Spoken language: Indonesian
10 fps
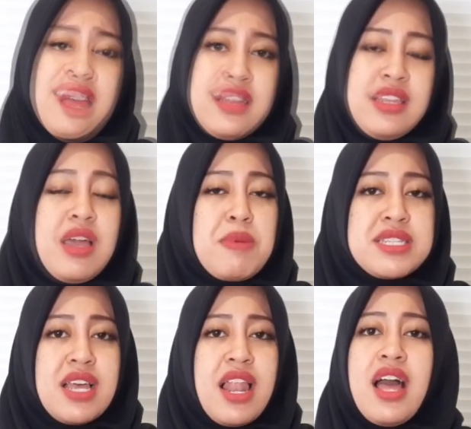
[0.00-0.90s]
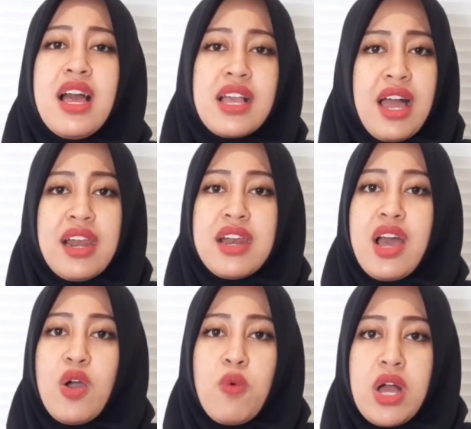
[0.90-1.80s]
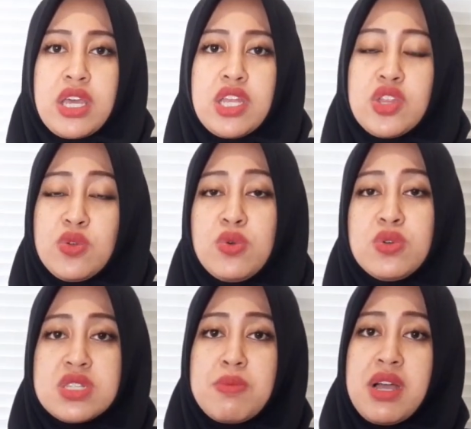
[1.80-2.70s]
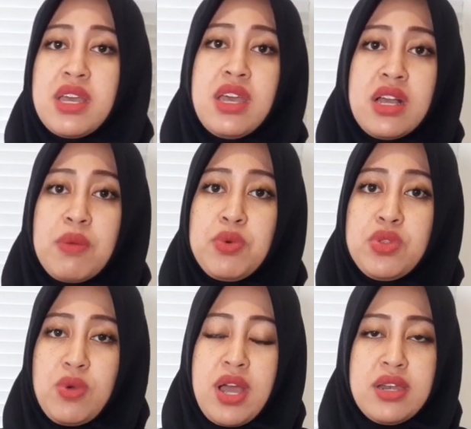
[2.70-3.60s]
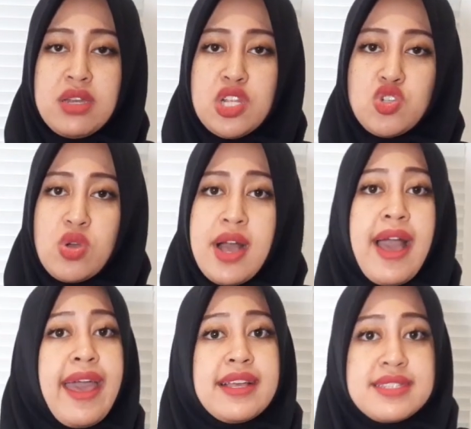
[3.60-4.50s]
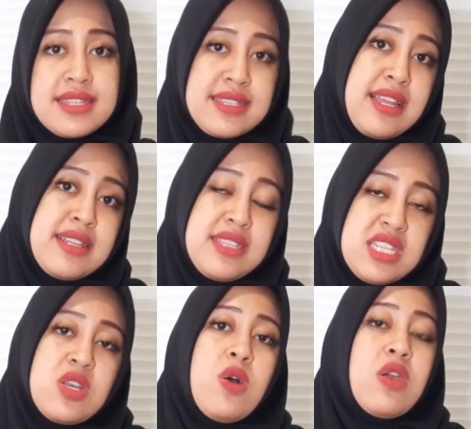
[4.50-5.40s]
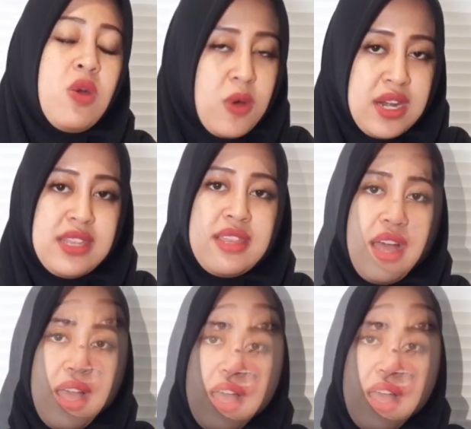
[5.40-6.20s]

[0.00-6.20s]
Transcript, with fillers: Tidak masalah karena uang itu sebagai kebutuhan dan juga eksistensi seorang wanita.